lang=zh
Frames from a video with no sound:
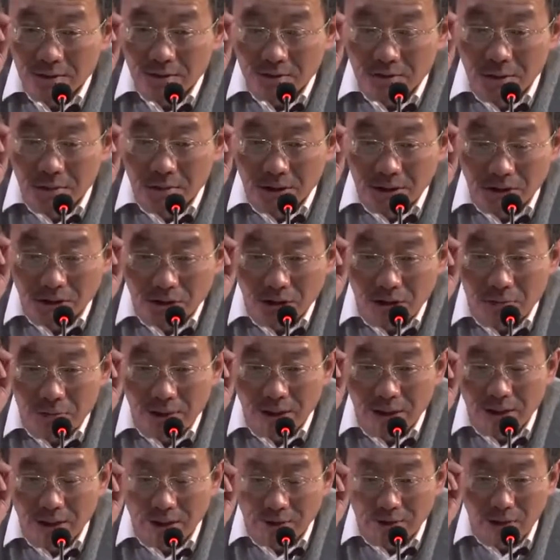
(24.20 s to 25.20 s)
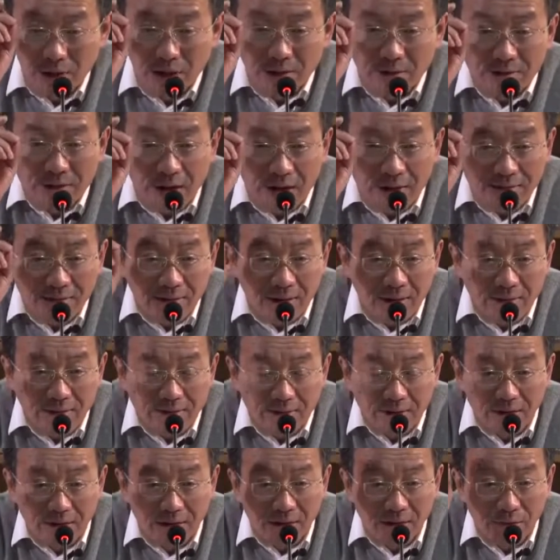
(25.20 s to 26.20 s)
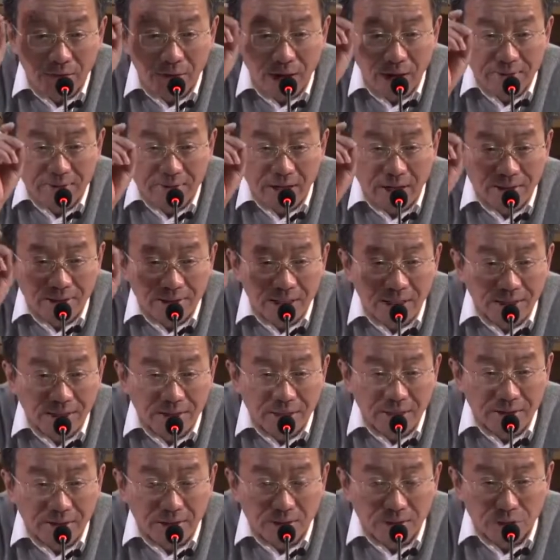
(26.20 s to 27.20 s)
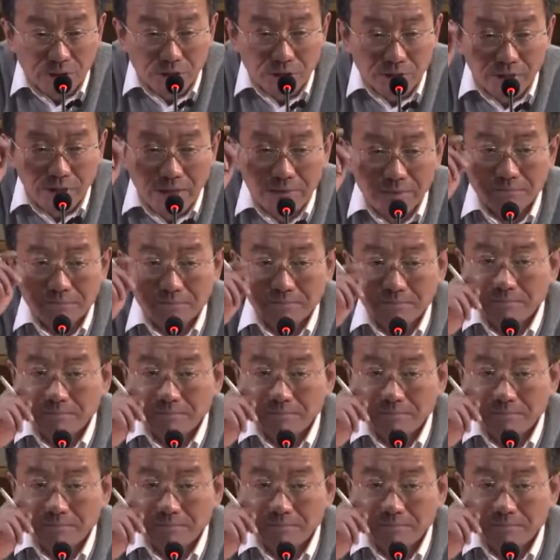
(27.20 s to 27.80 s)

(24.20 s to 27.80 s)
我们说明了内在界限和外在界限的区分。